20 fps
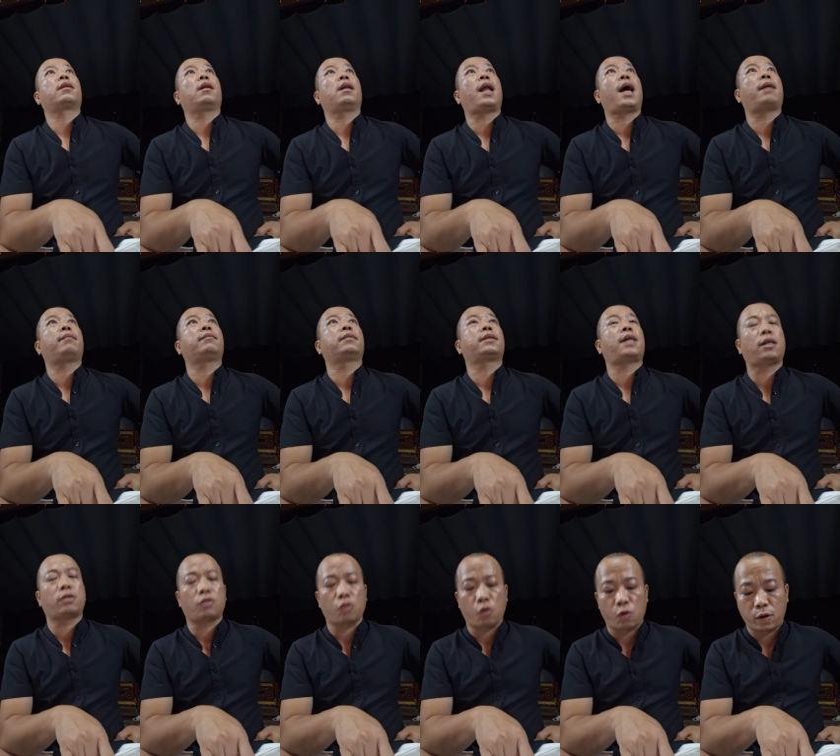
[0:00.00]
làm
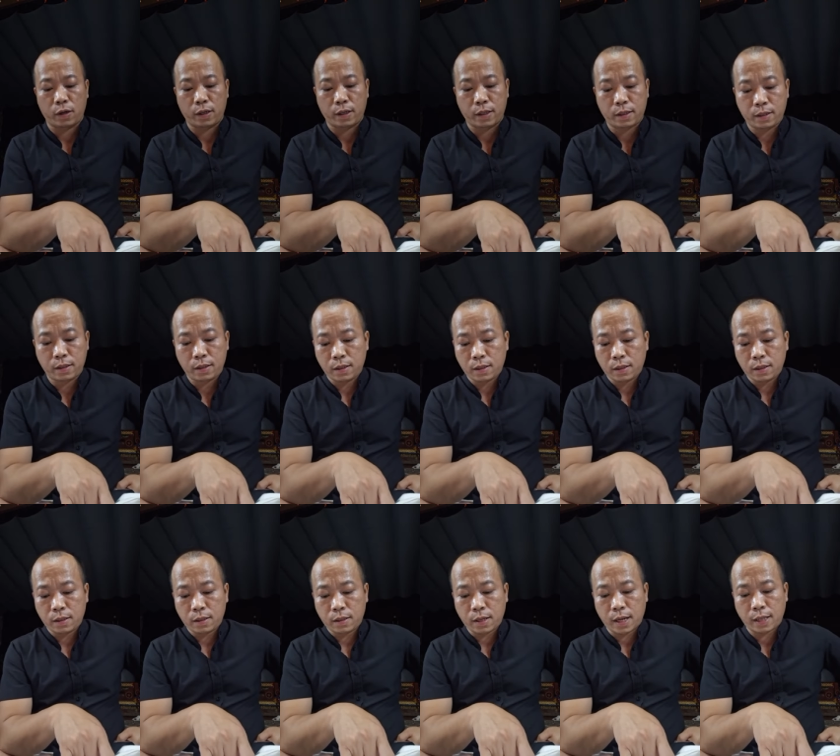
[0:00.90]
ra rồi
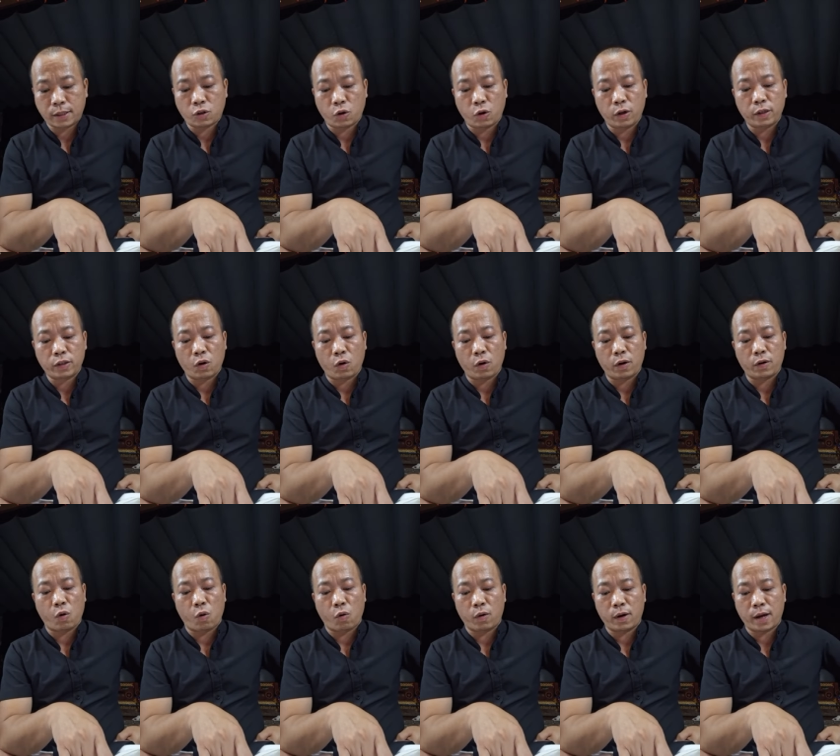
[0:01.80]
lại chối tội
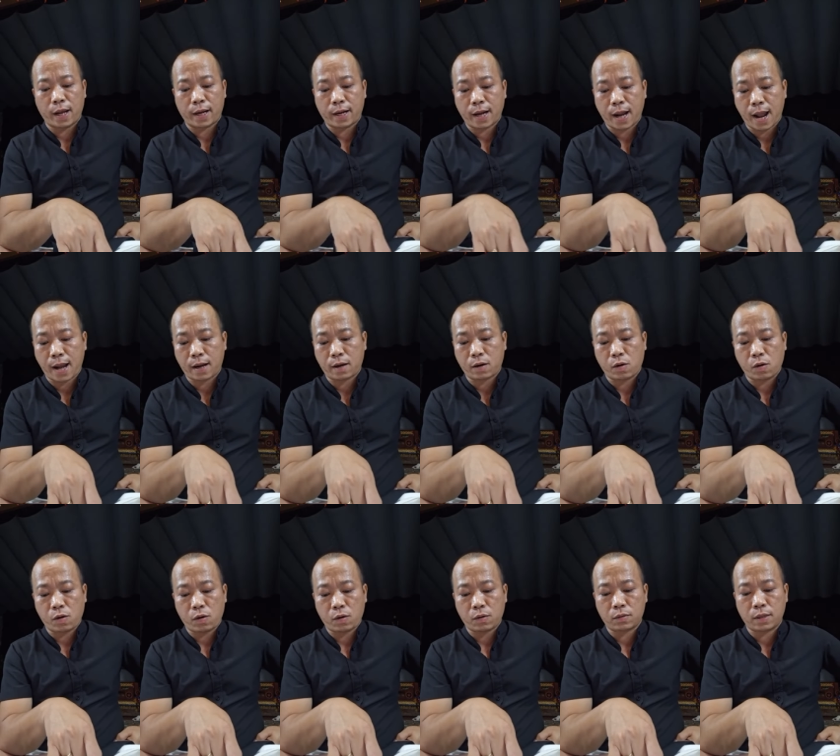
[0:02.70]
đổ người khác
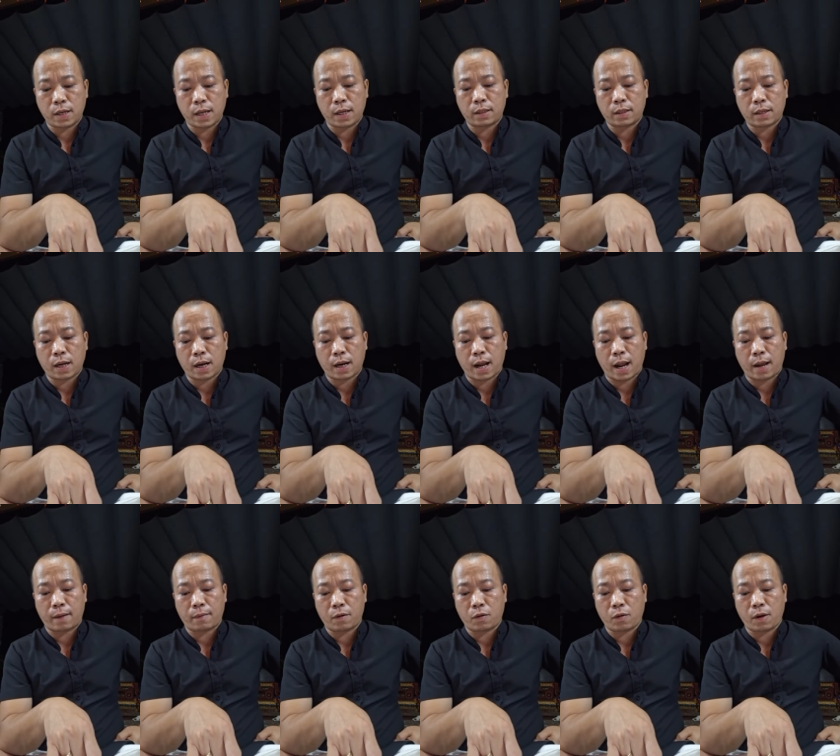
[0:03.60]
nên các
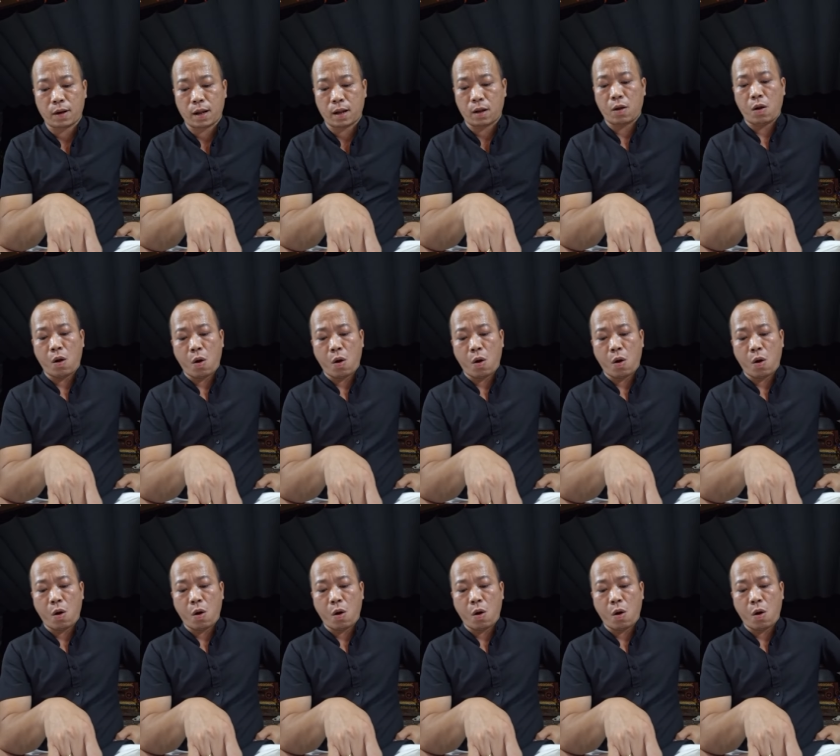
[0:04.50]
ngài mới nói là